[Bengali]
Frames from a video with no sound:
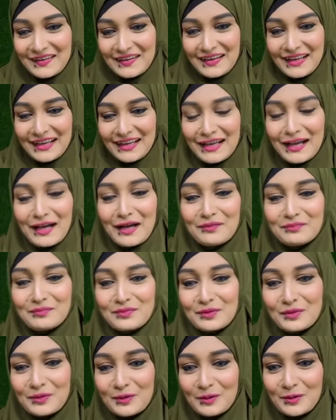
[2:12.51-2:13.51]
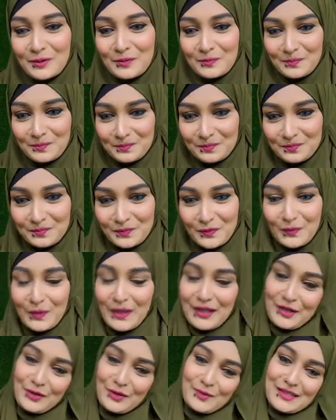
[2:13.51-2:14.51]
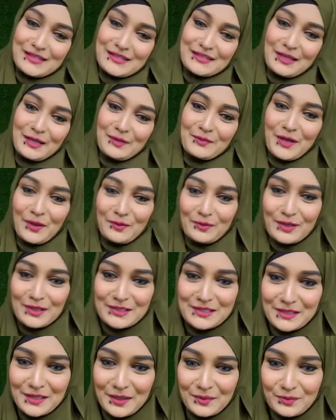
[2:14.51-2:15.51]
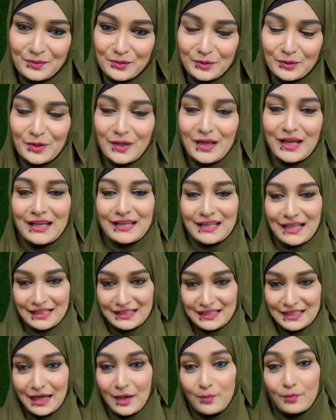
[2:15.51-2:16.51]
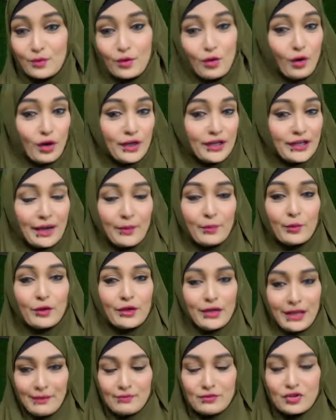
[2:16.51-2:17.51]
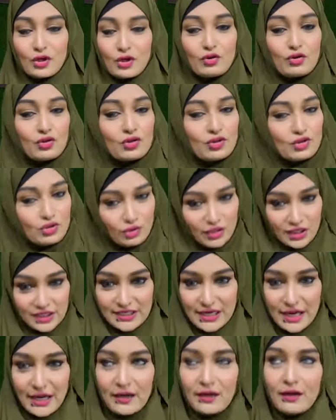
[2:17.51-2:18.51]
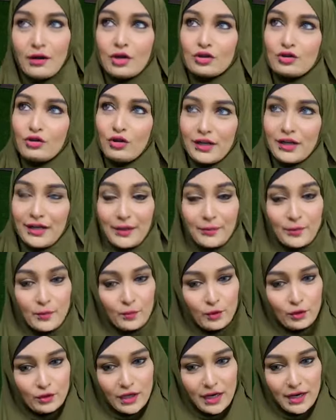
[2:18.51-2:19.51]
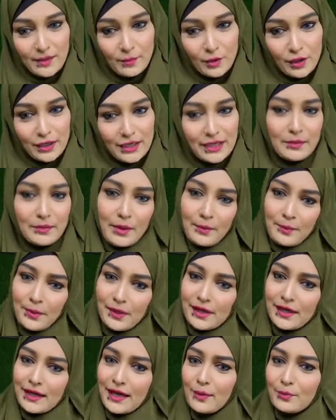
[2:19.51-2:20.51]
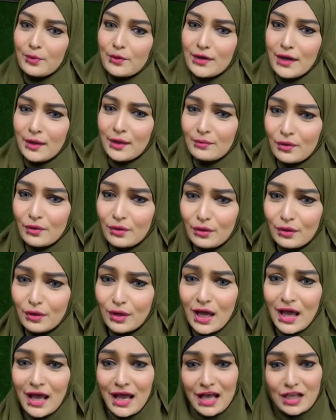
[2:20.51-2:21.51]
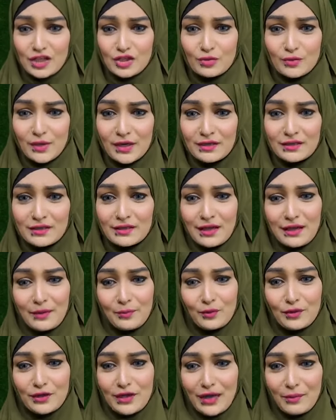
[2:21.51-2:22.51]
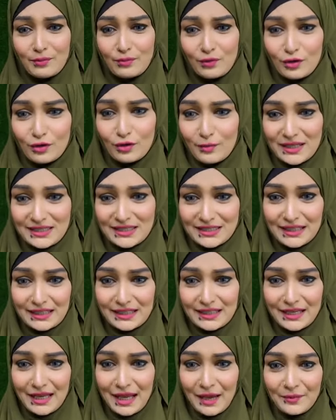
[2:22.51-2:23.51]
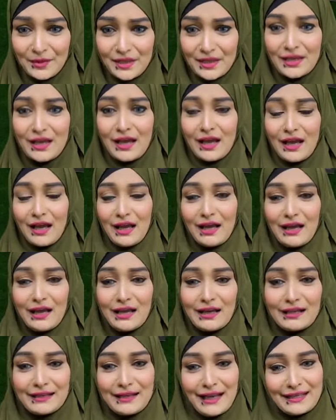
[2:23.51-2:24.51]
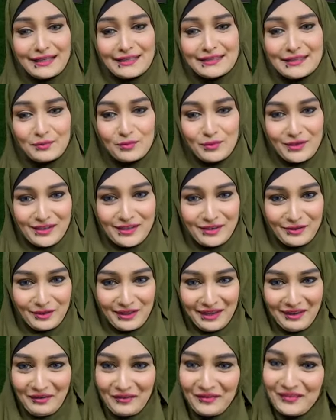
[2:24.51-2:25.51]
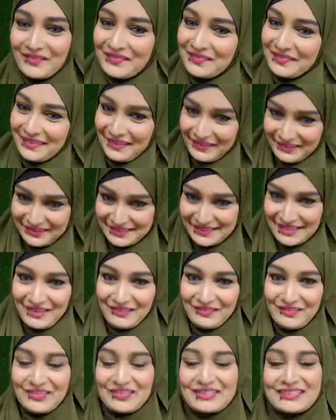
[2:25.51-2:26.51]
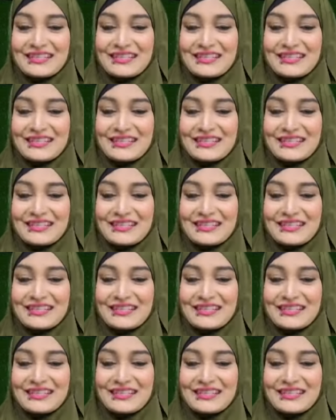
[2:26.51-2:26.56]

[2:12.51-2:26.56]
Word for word: রেখা আপু ওয়ালাইকুম আসসালাম কেমন আছেন আপু নাদি আপু অনেক আপুর নাম যখন চলে যায় হয়তো অনেক আপু মন খারাপ করে কি ব্যাপার রেখা আপুর নাম বললো আঞ্জুমান আপুর নাম বললো মাঝখান থেকে আমি নার্গিস আপু কি করলাম আপুর